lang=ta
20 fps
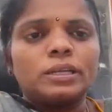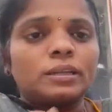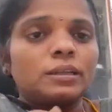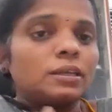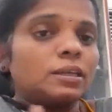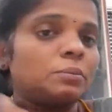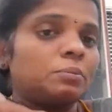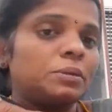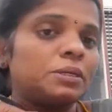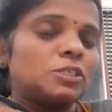
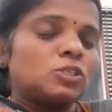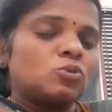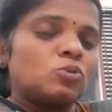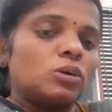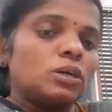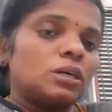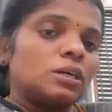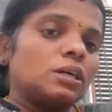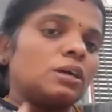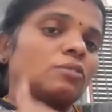நிறைய
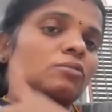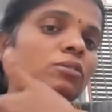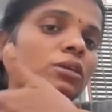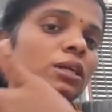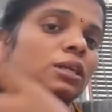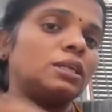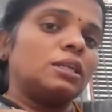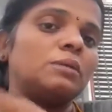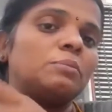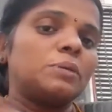பேசுவாங்க
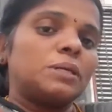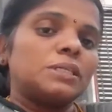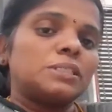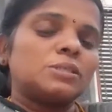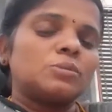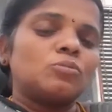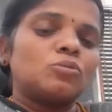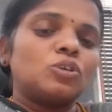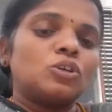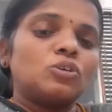அவங்களால எல்லாம்
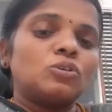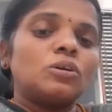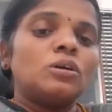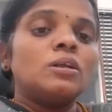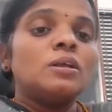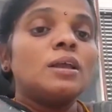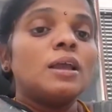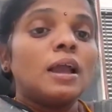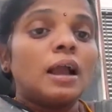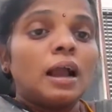பேச முடியும்
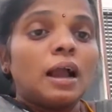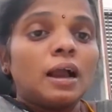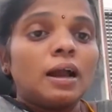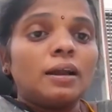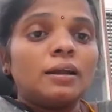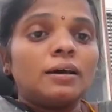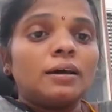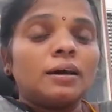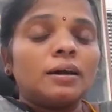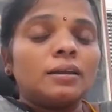
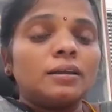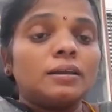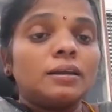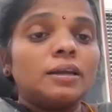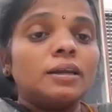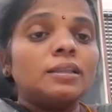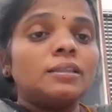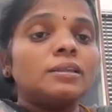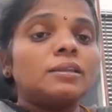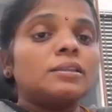ஆனால்
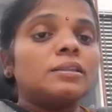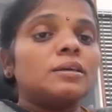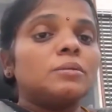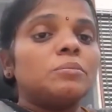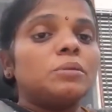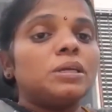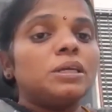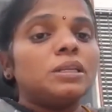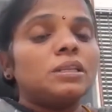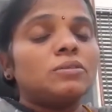எழுதுறது
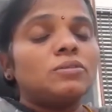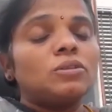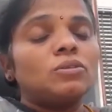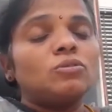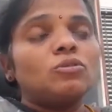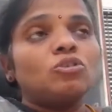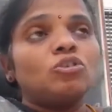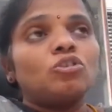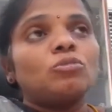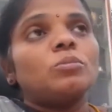அப்படிங்கிறது
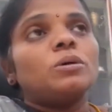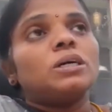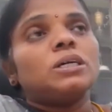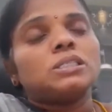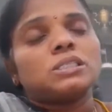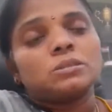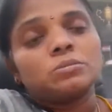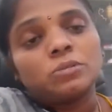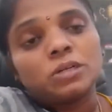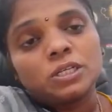தான் உங்களுக்கு ரொம்ப
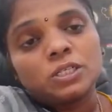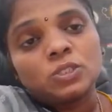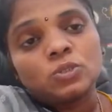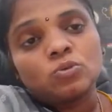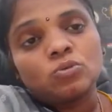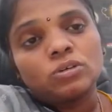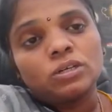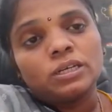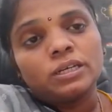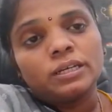கஷ்டமான
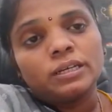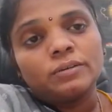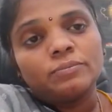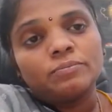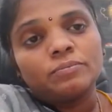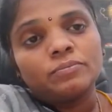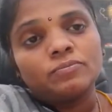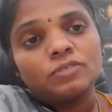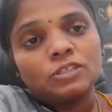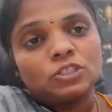சூழ்நிலை
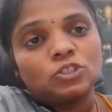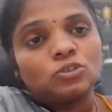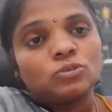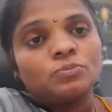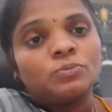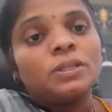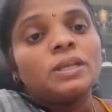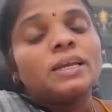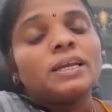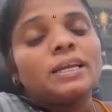
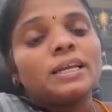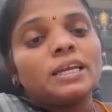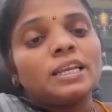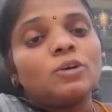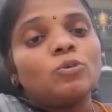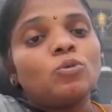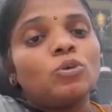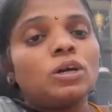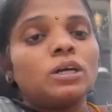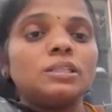விஷயம்
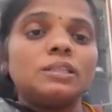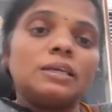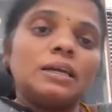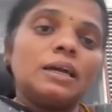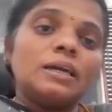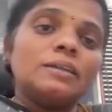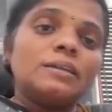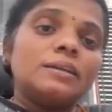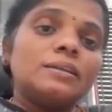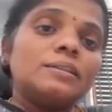ஏன்னா உட்காந்து
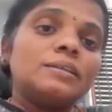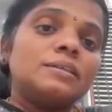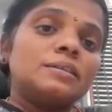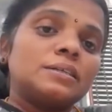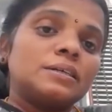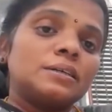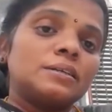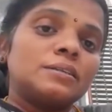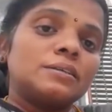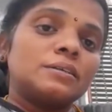யார்
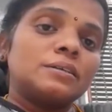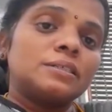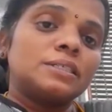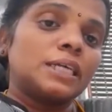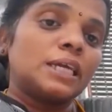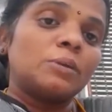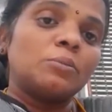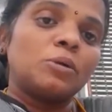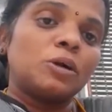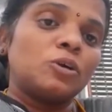எழுதிட்டுருக்கிறது
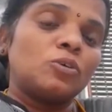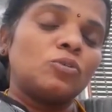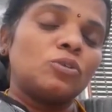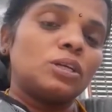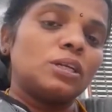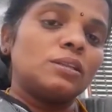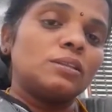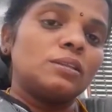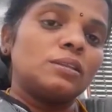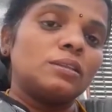டைம்
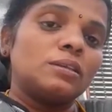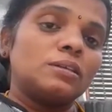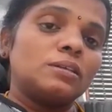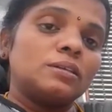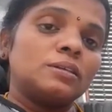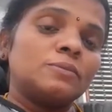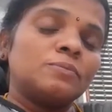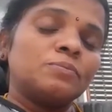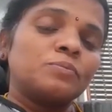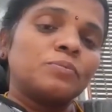ஆகும்
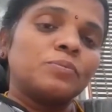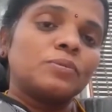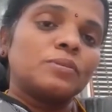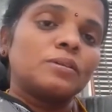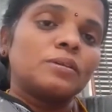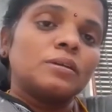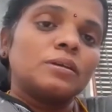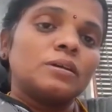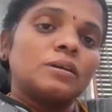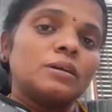எழுதுறதுக்கு
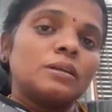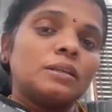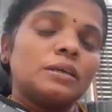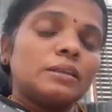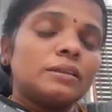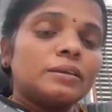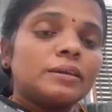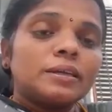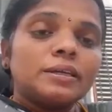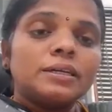
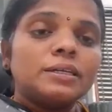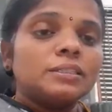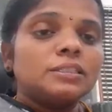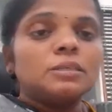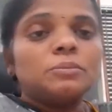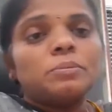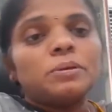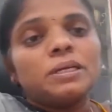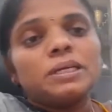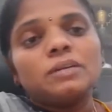நிறைய
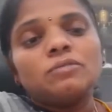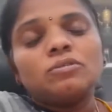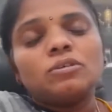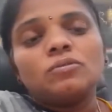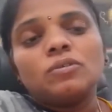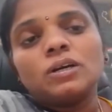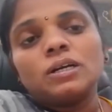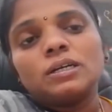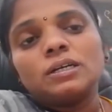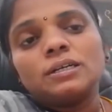எழுத்துப்பிகள்
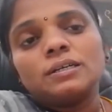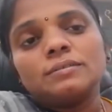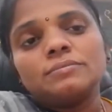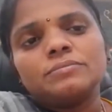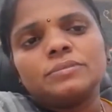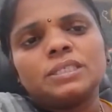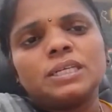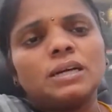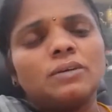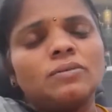விடுவாங்க
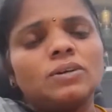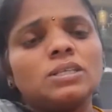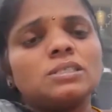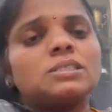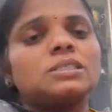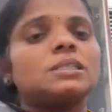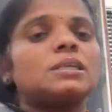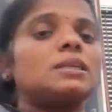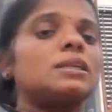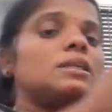
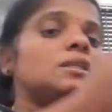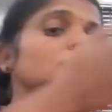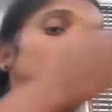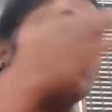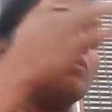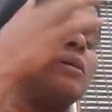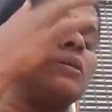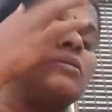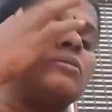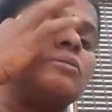கவனச்சிதறல்
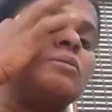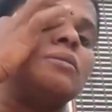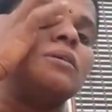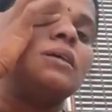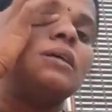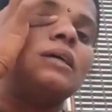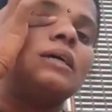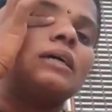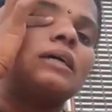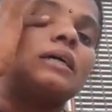அதிகமாக இருக்கும்
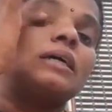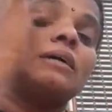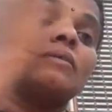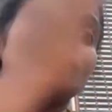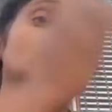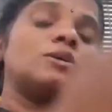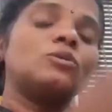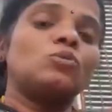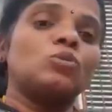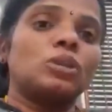
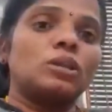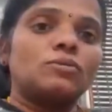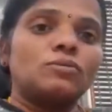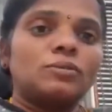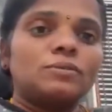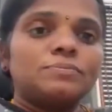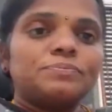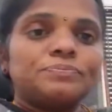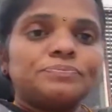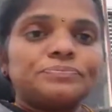கவனக்குறைவு